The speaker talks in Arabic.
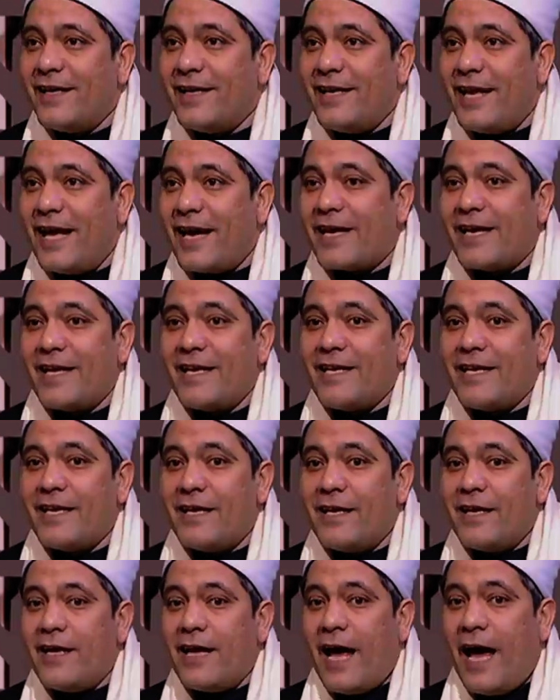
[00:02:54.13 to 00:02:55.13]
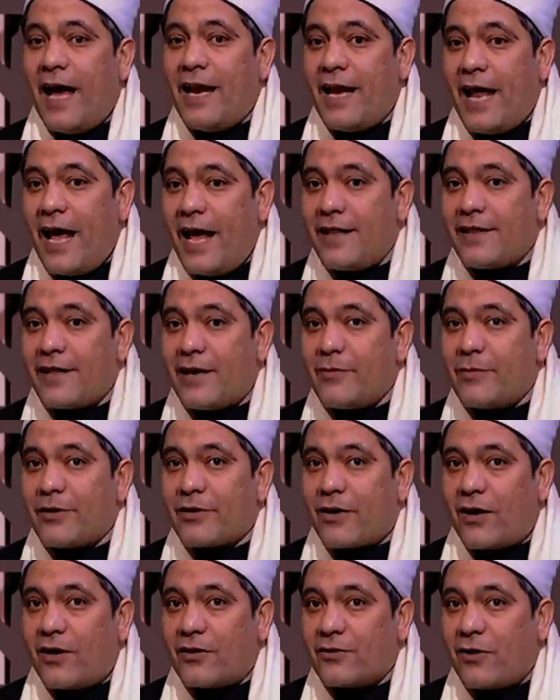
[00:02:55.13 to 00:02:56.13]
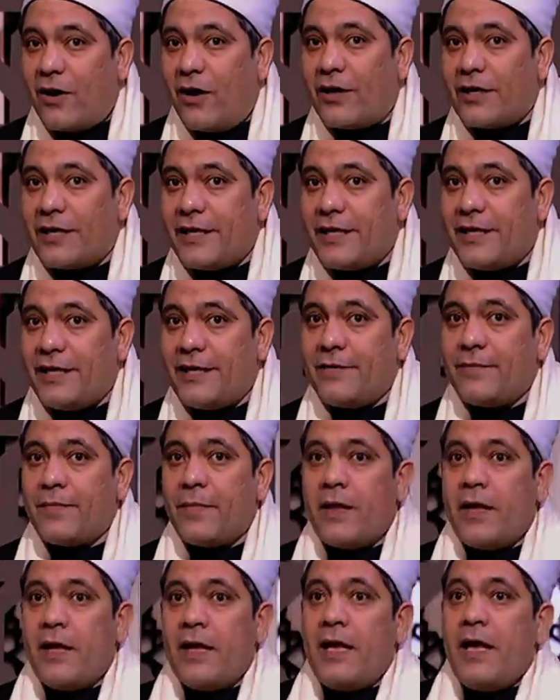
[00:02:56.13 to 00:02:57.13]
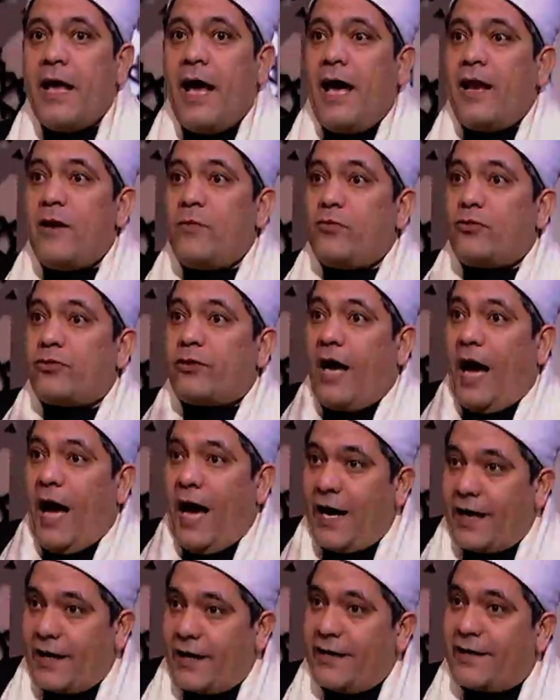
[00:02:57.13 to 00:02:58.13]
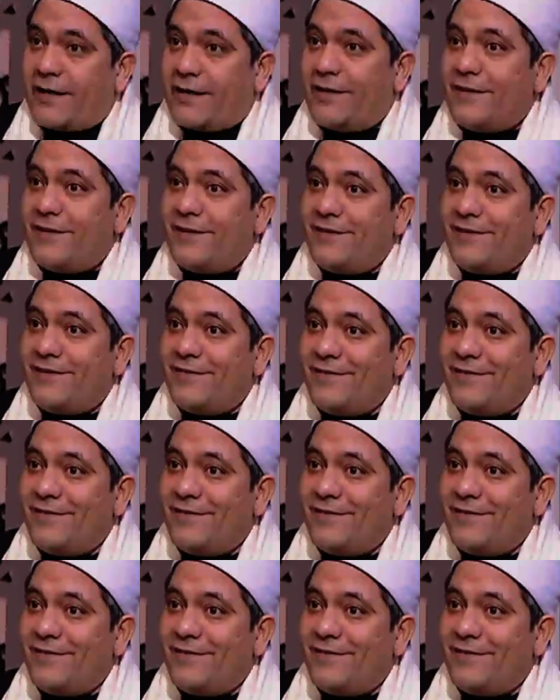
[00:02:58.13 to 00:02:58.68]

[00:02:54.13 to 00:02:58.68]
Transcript: لكن هل هذا من قضائه المتحقق